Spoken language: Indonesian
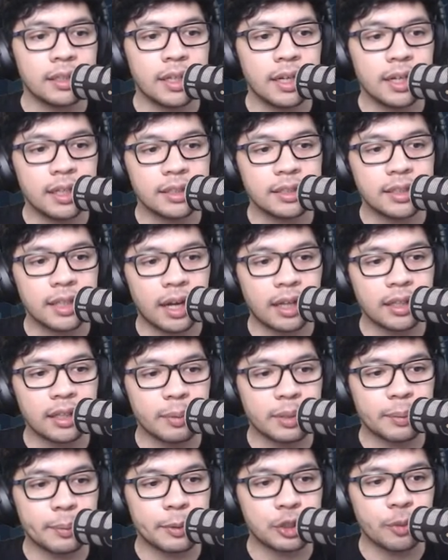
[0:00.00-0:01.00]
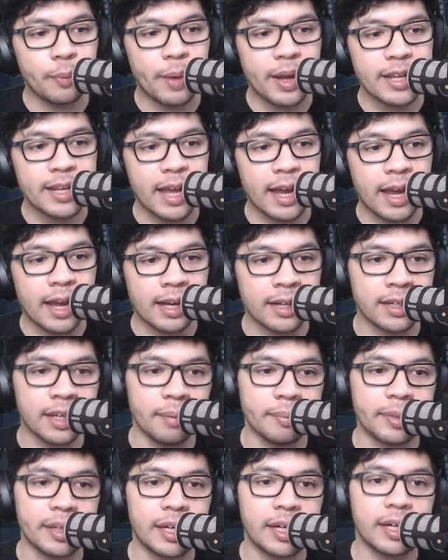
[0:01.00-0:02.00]
Jadi silahkan teman-teman cobain ya
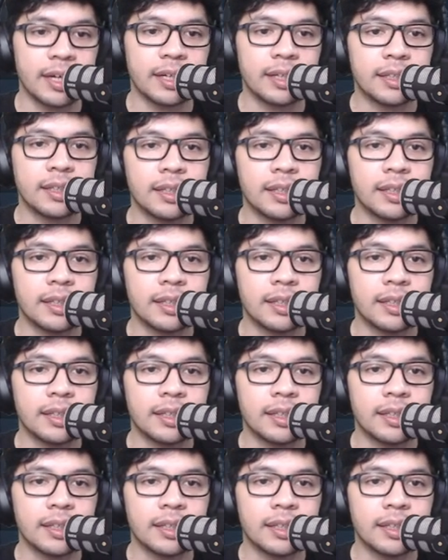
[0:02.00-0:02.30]
gamenya.